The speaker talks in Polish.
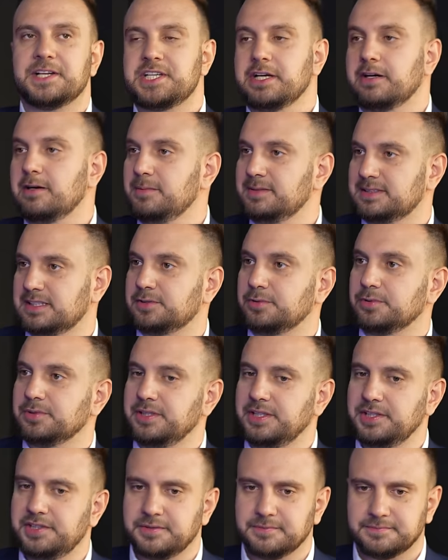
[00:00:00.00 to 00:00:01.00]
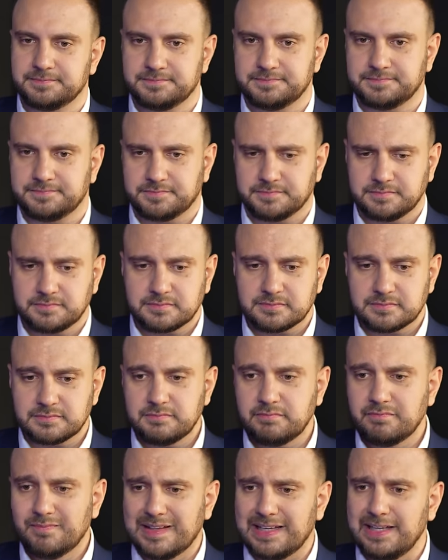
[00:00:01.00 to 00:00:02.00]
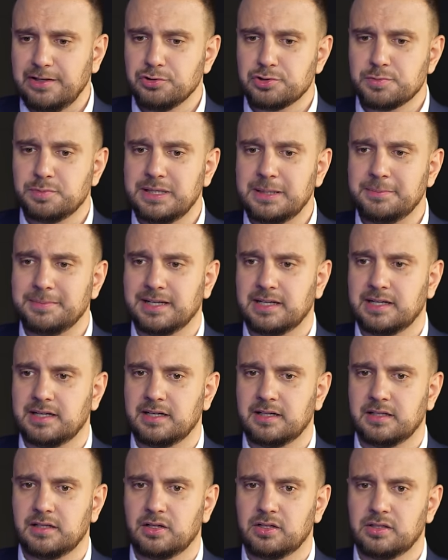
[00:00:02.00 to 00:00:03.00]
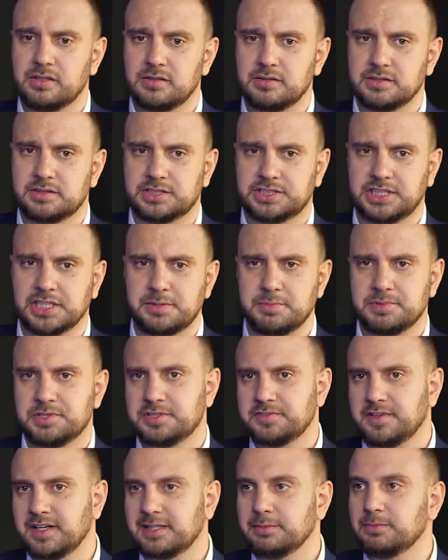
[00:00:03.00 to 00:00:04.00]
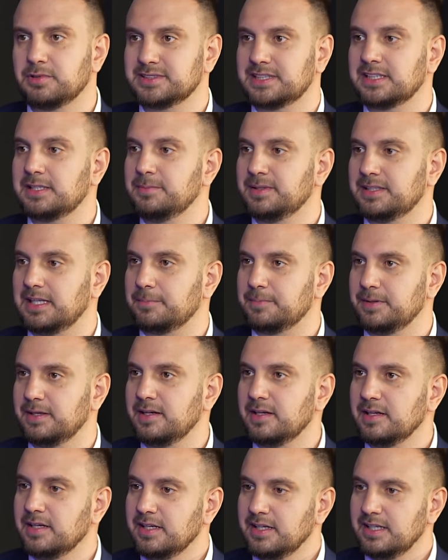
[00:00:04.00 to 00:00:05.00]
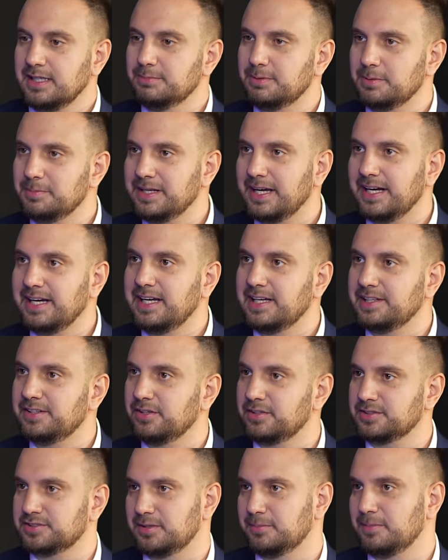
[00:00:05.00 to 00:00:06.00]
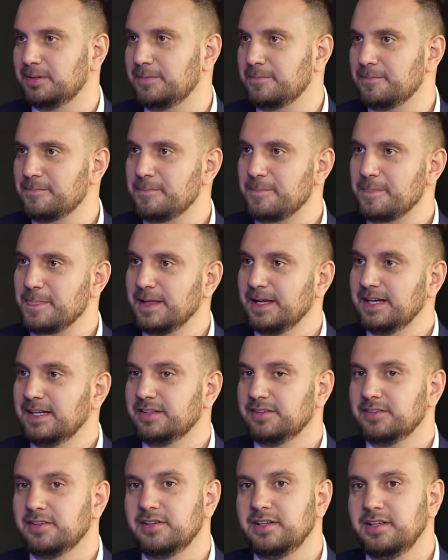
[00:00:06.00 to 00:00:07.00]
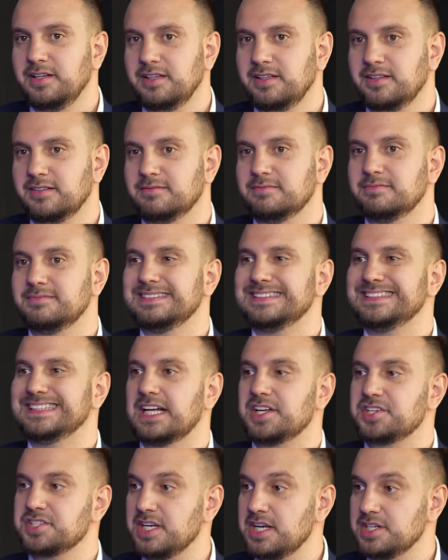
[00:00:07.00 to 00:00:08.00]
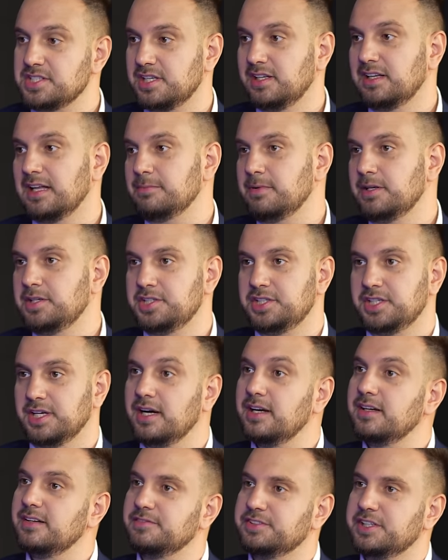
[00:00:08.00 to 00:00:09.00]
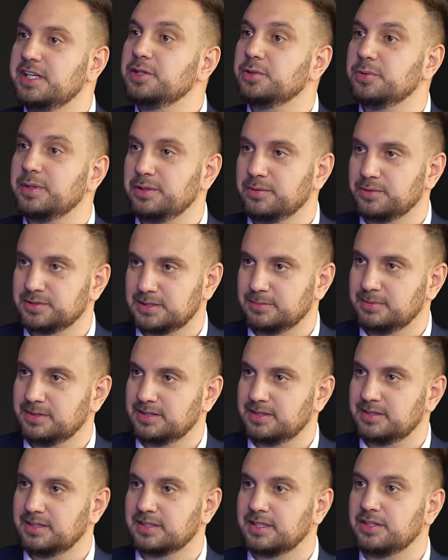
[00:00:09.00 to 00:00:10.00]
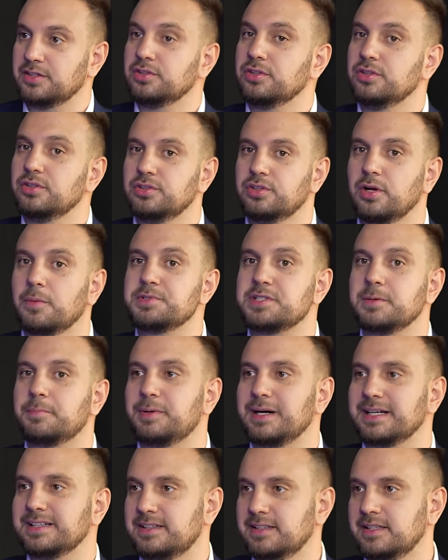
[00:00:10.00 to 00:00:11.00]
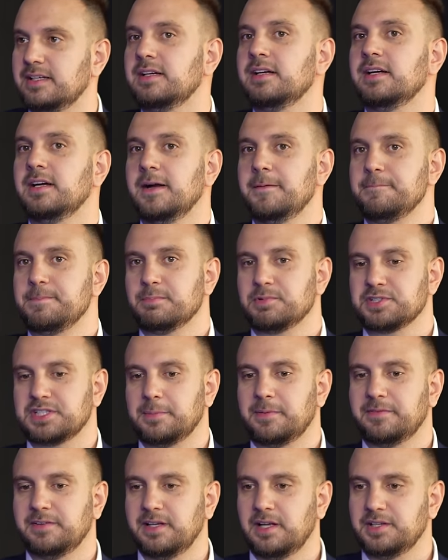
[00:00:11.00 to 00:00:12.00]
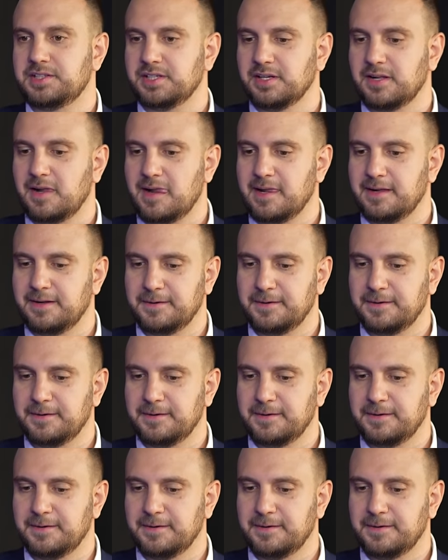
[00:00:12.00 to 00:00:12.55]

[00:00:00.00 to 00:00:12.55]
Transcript: chciała mnie zatrudnić. Już byłem na trzecim czy czwartym, ostatnim etapie i byłem ja i jedna osoba. No i na szczęście dla mnie dzisiaj wzięli tu jedną osobę na ten dobrze płatny, można powiedzieć,